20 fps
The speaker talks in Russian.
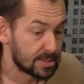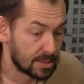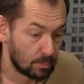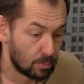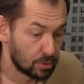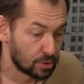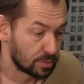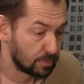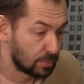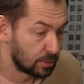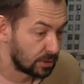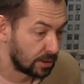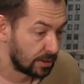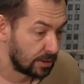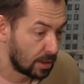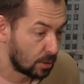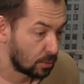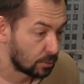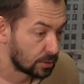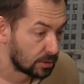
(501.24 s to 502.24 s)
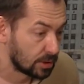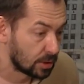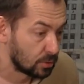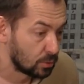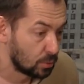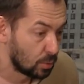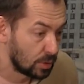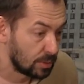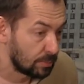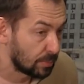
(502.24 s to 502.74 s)
может быть, лягут на
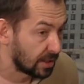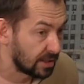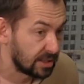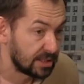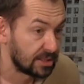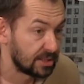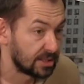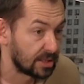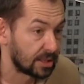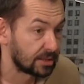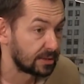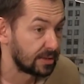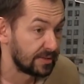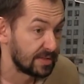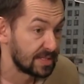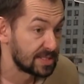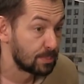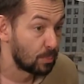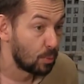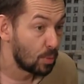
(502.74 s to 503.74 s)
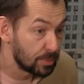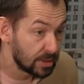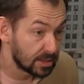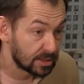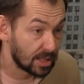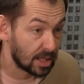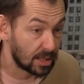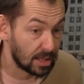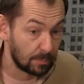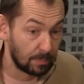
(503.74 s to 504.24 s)
дно давно и про них никогда не
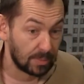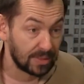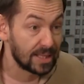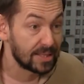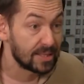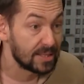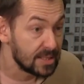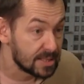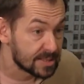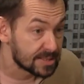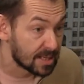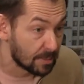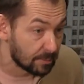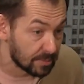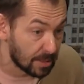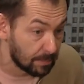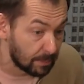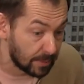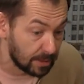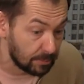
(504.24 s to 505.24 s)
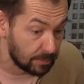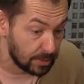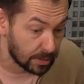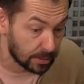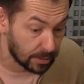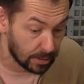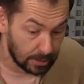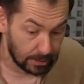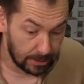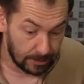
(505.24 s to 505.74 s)
вспомнят, как о Плотницком,
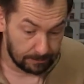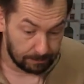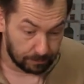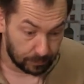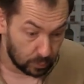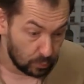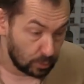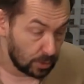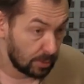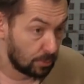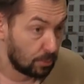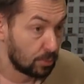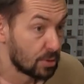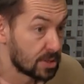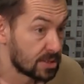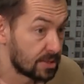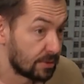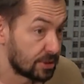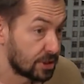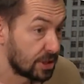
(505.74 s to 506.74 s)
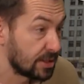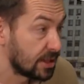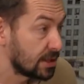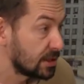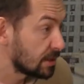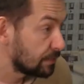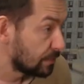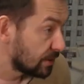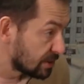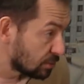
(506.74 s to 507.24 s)
например, ну или будут совершать
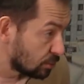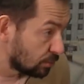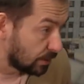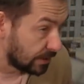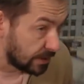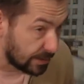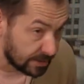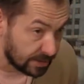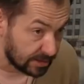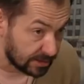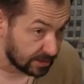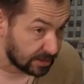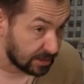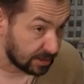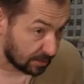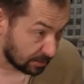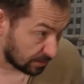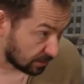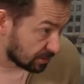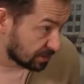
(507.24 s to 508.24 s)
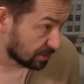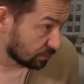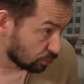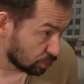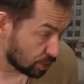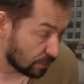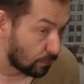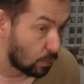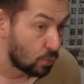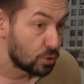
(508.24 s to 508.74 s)
какие-то преступления. И таких э,
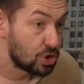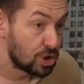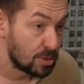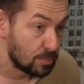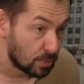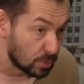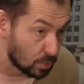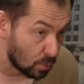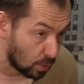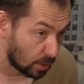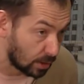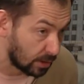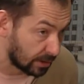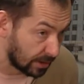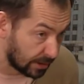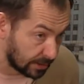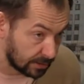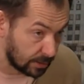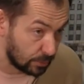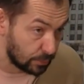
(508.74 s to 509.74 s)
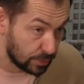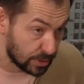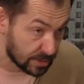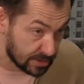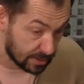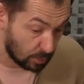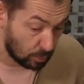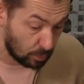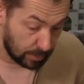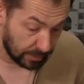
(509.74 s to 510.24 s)
случаев очень много, когда люди
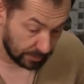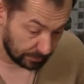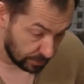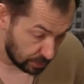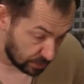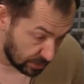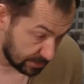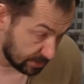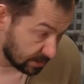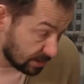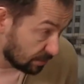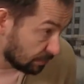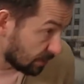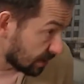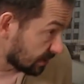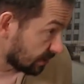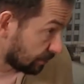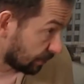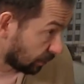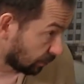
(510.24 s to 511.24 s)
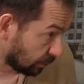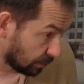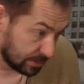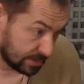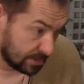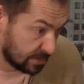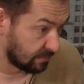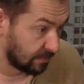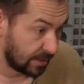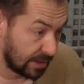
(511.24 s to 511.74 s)
с оккупированной части Донбасса приходят,
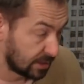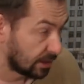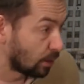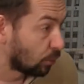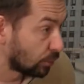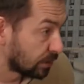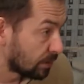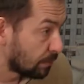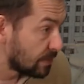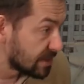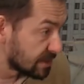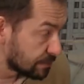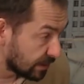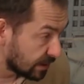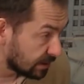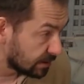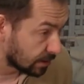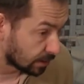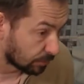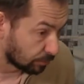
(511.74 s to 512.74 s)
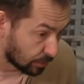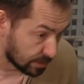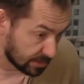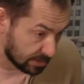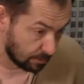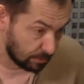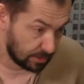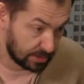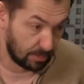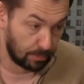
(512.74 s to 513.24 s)
здесь творят какой-то беспредел.
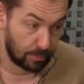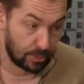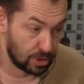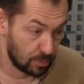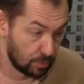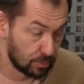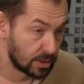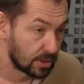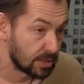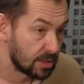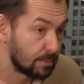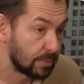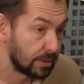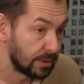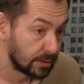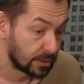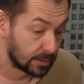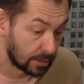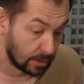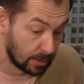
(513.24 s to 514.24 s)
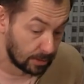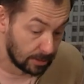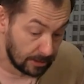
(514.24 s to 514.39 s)
Просто об этом почему-то не принято